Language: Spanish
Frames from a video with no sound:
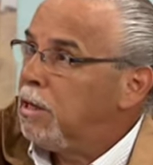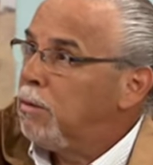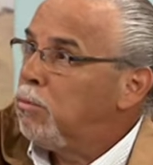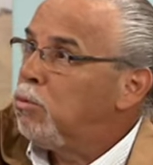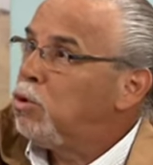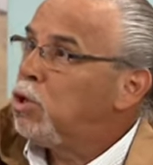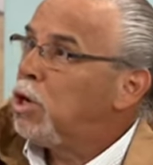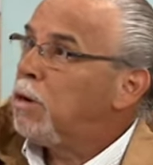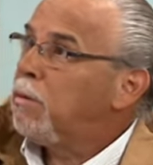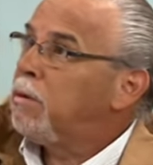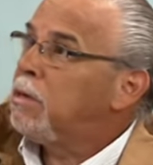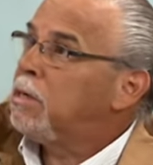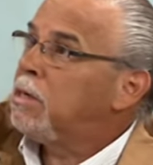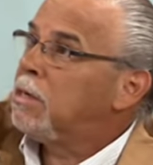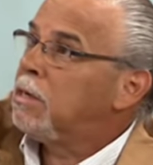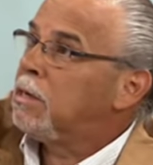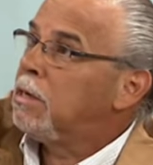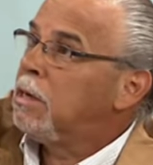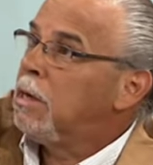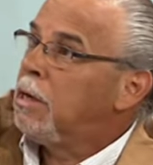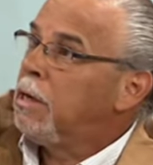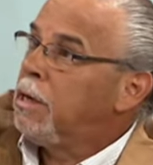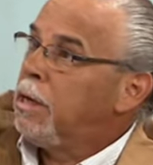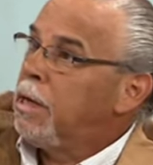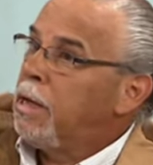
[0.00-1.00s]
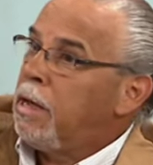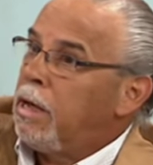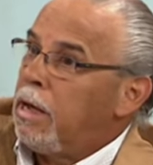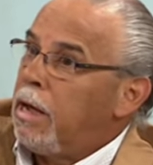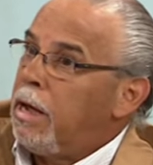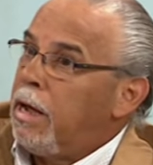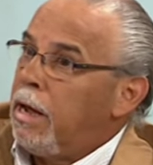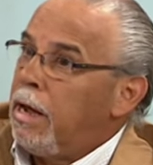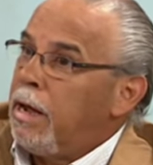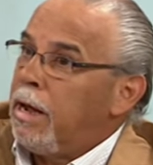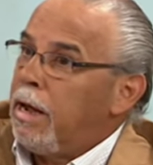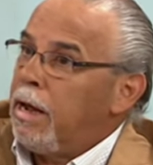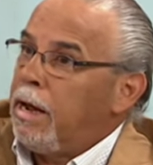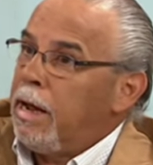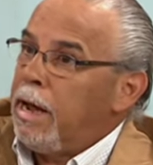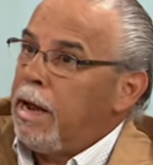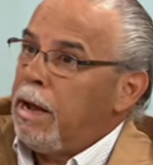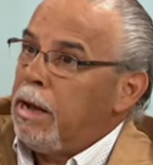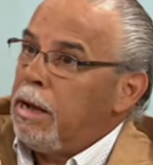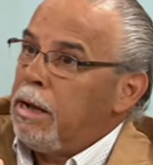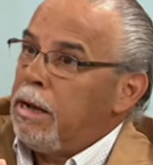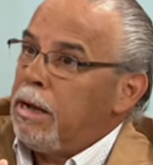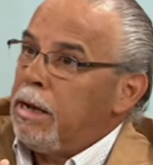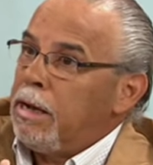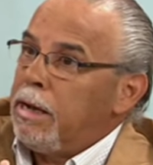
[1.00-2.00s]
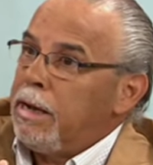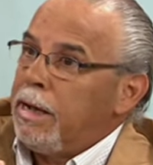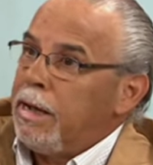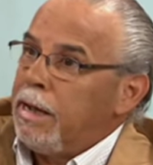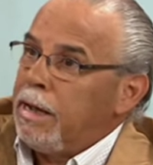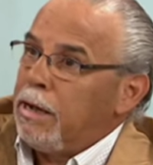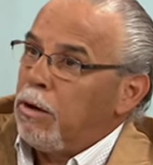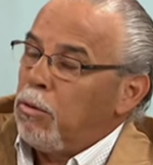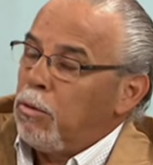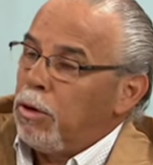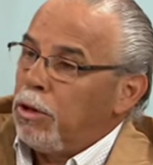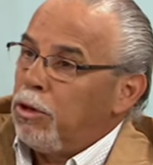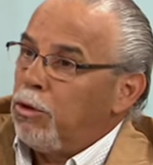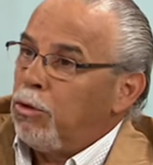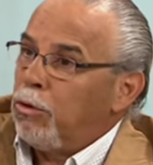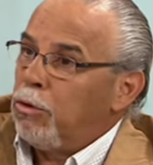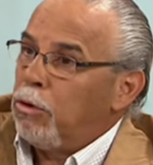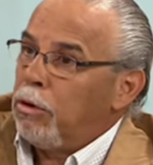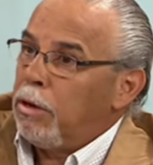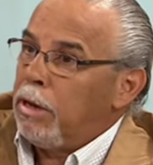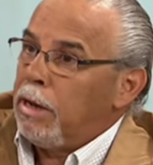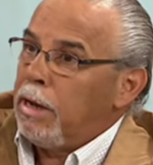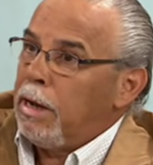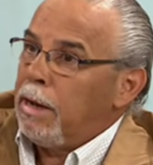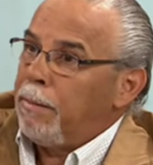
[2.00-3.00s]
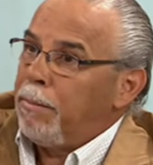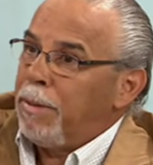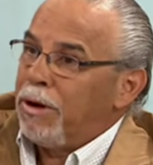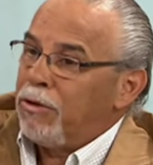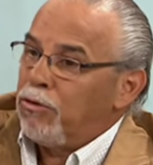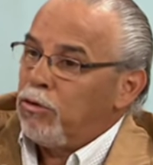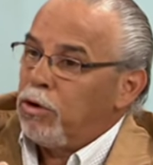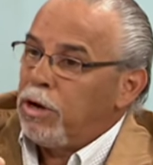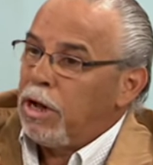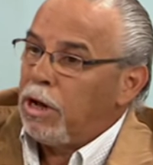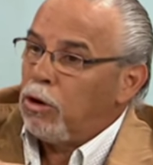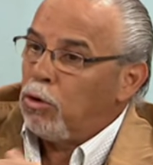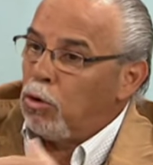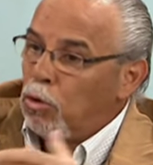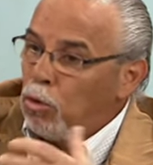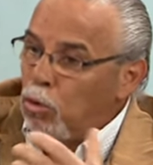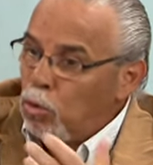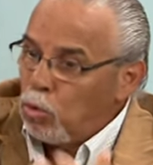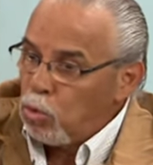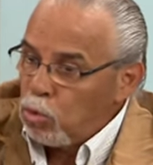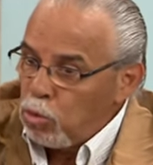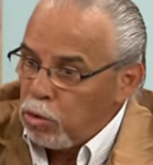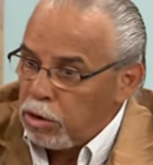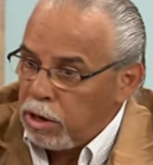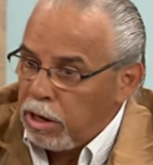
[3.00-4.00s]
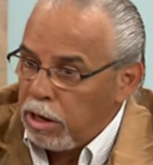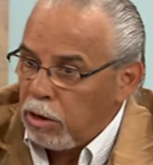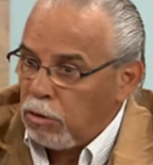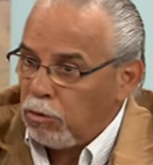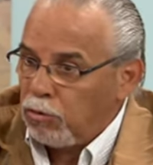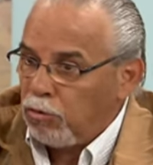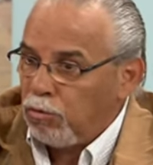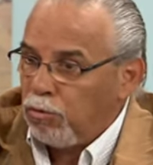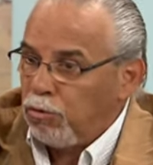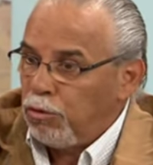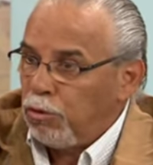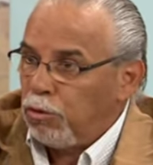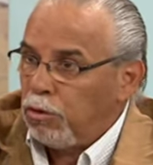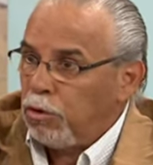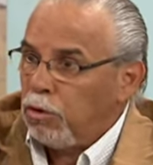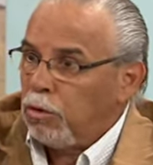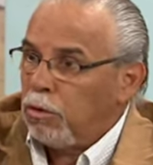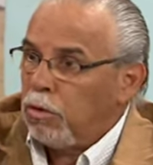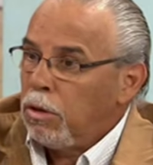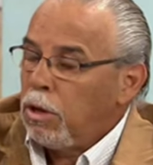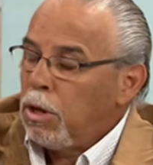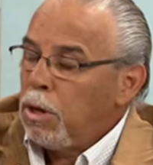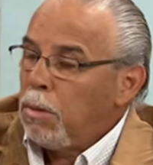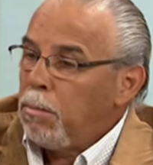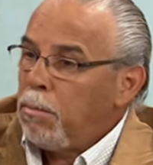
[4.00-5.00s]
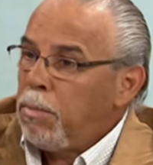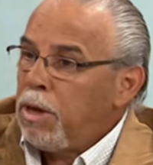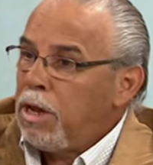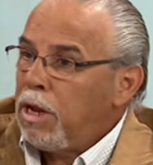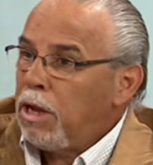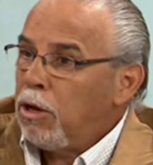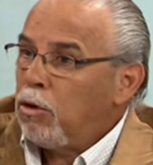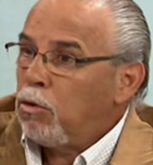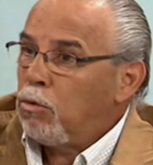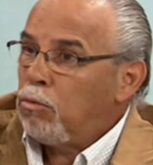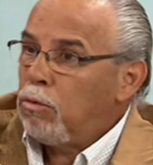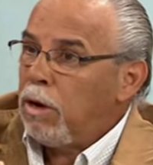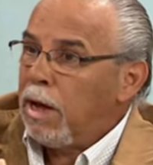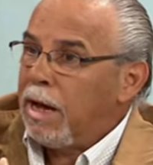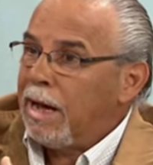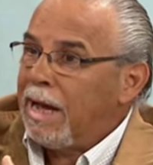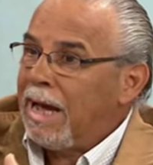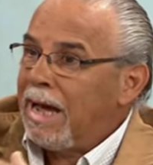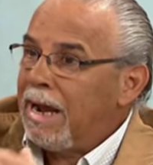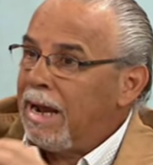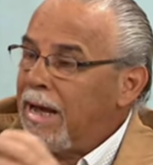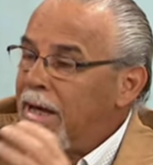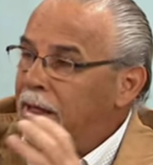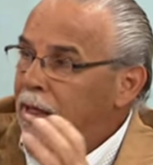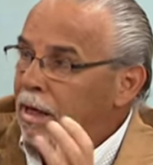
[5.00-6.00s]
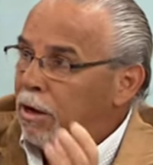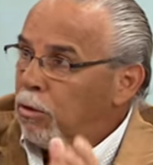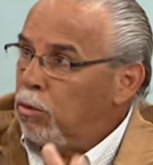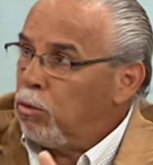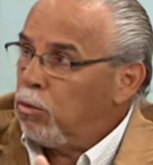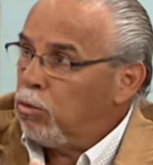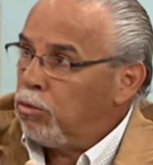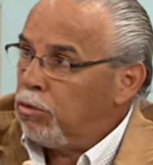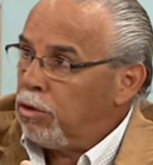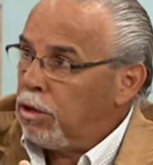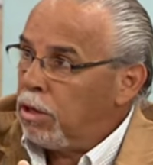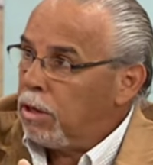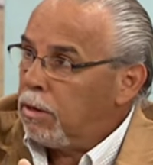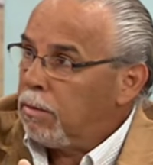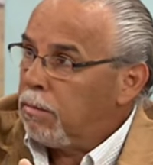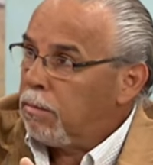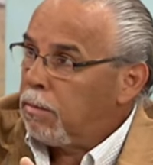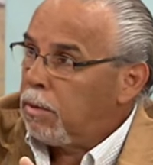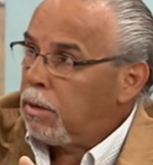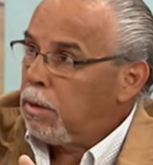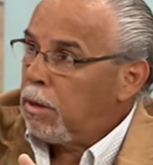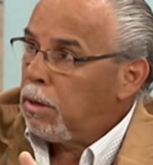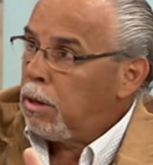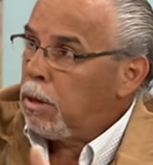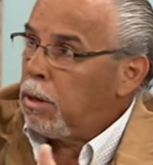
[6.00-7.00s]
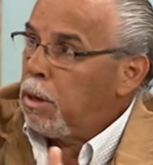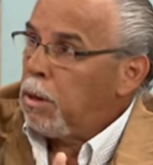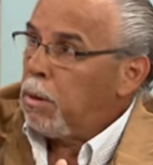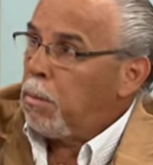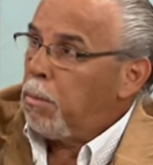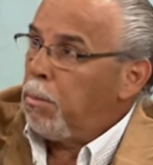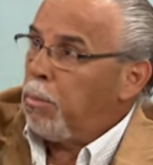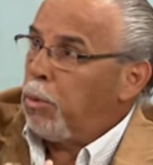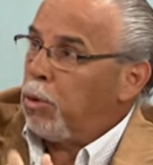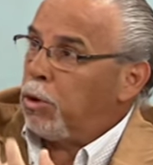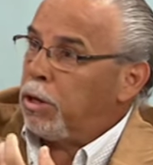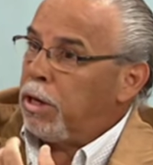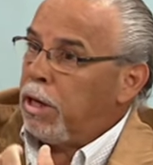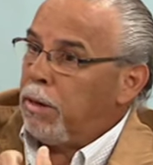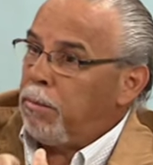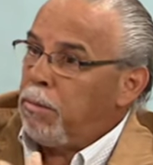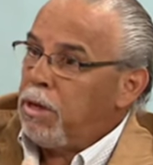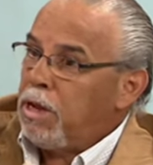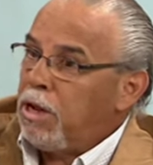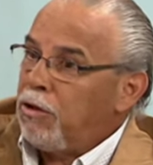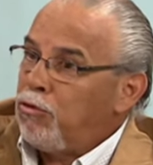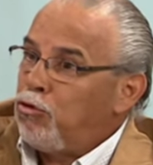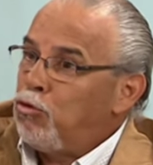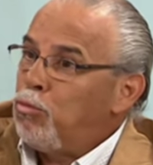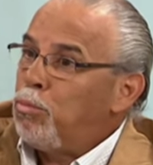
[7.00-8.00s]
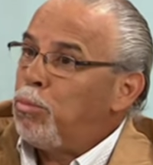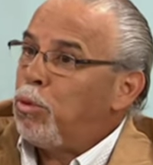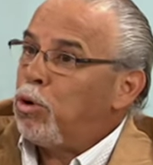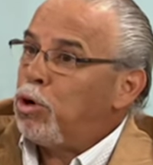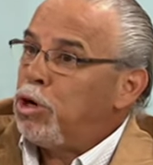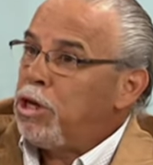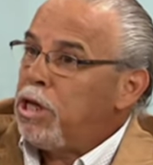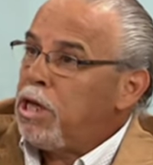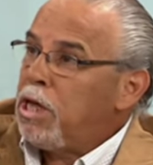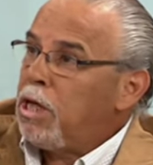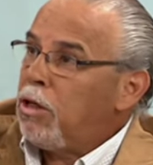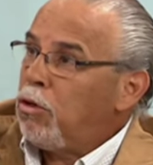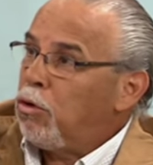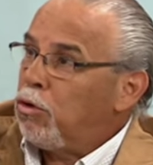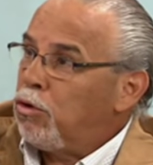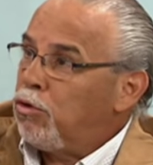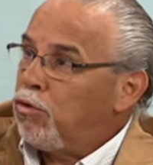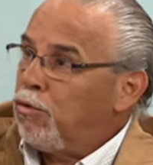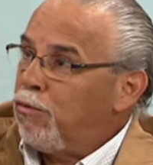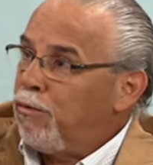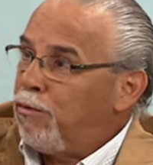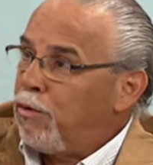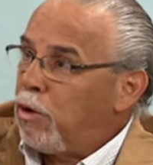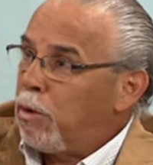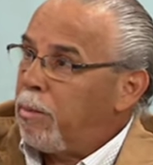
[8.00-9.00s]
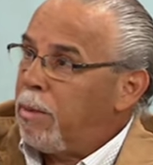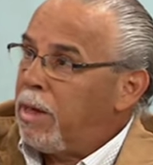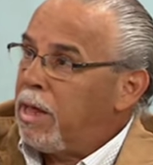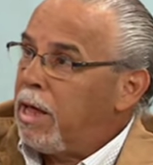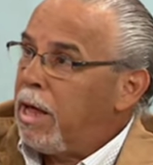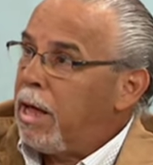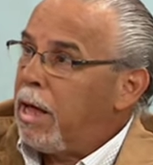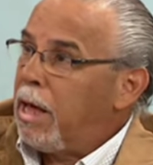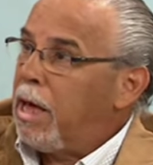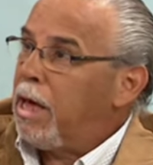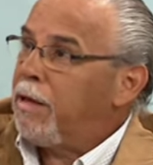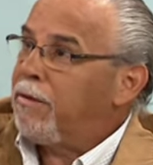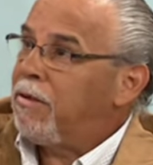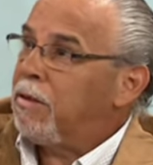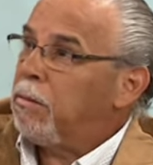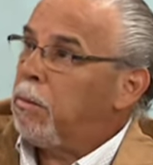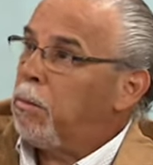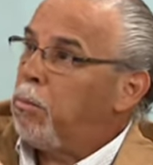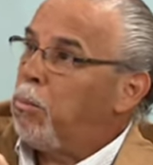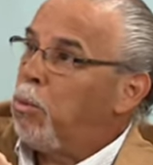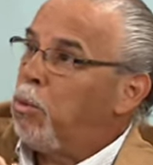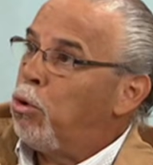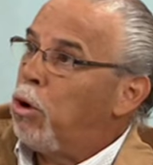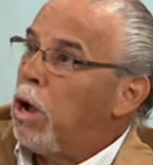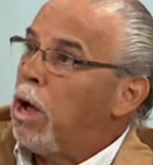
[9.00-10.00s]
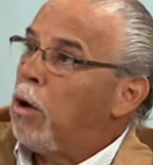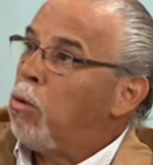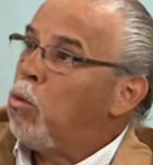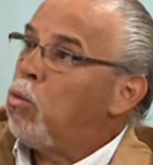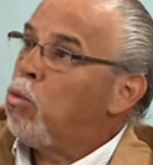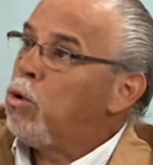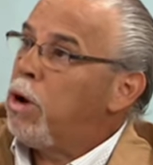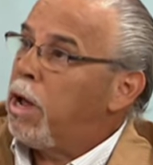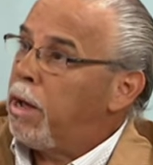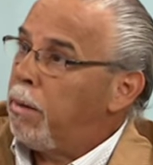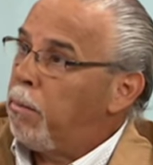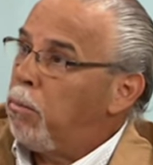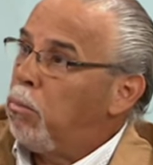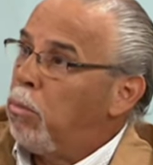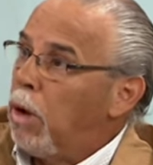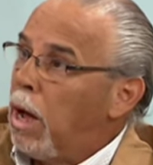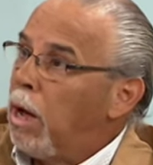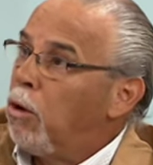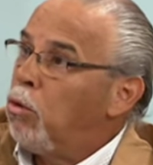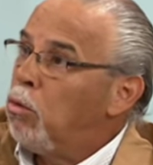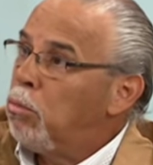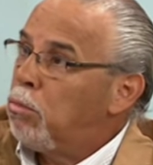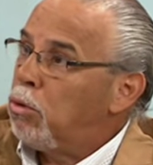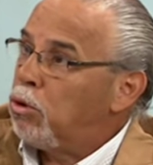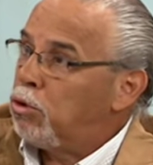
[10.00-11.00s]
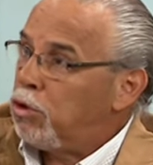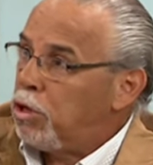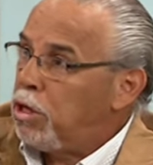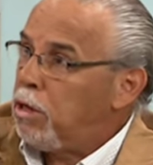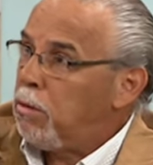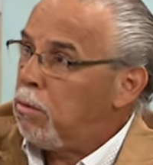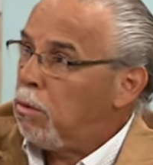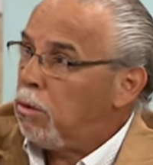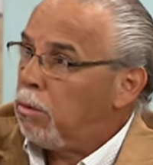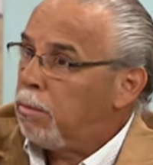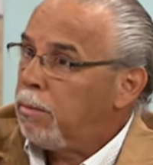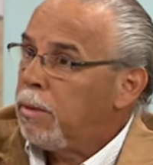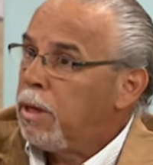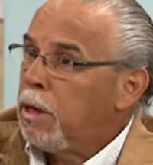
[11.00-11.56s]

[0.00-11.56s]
Muchas veces eh, el, cuando la persona concurre al consultorio, viene con una carga de angustia, porque viene suponiendo que su enfermedad es por alguna, algún motivo.